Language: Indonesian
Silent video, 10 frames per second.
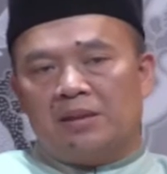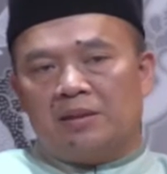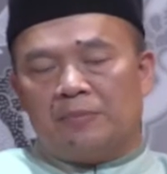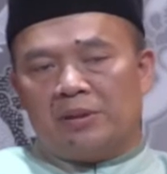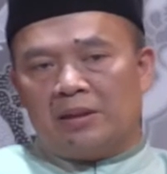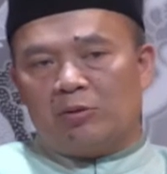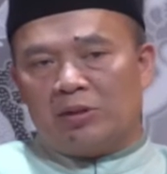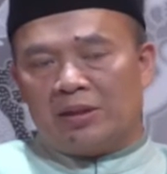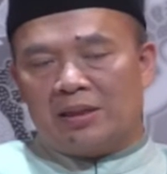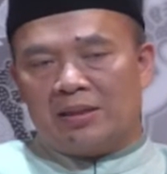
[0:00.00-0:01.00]
Kepada
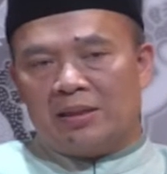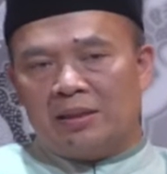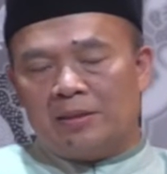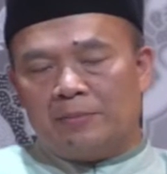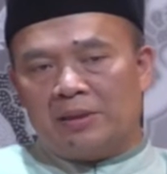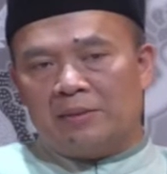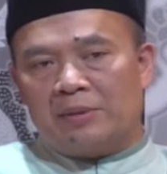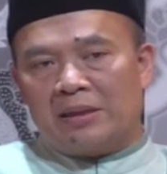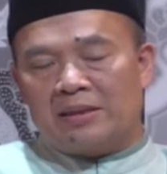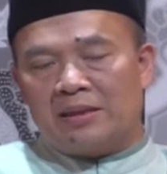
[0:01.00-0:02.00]
keluarganya, kepada
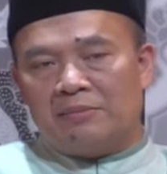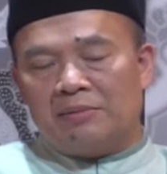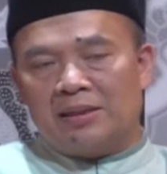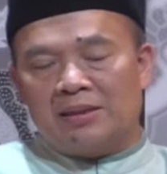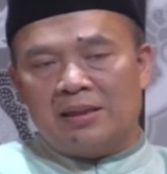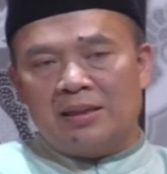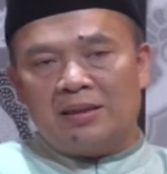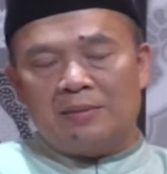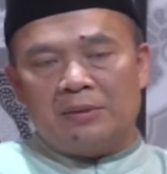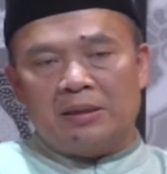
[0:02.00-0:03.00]
para sahabatnya,
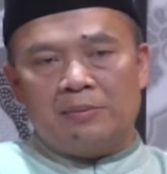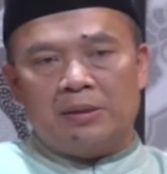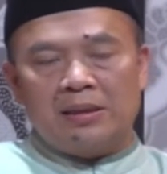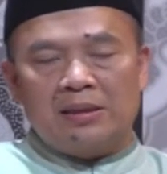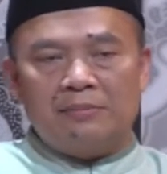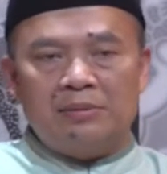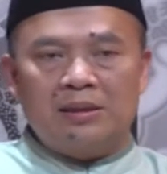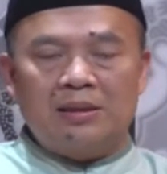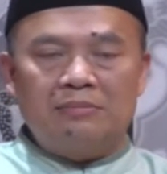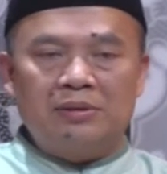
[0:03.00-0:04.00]
kepada para
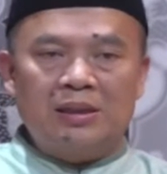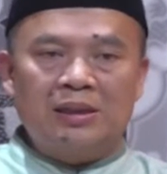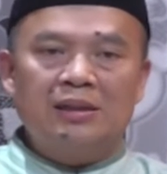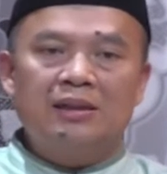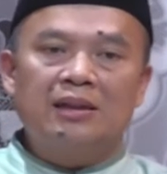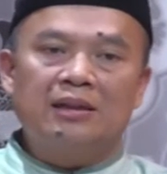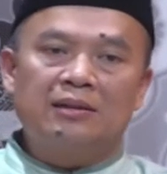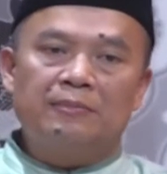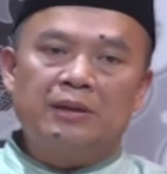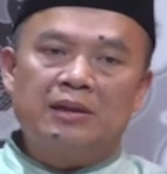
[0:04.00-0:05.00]
tabi-tabiin dan
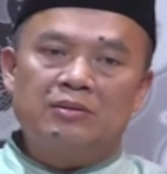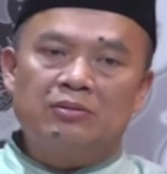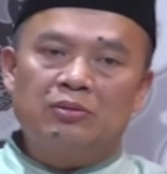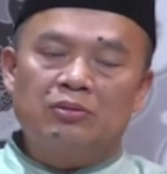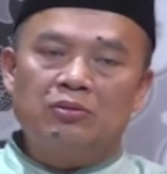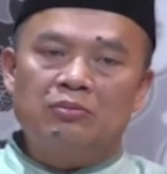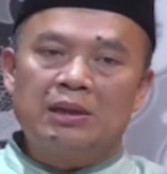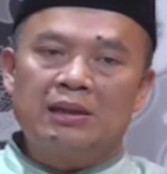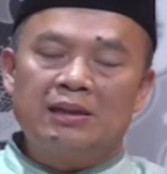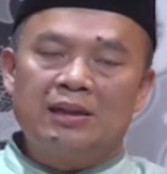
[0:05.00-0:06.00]
kepada seluruh
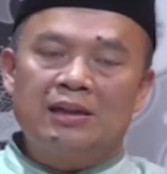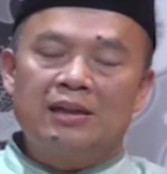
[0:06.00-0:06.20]
umatnya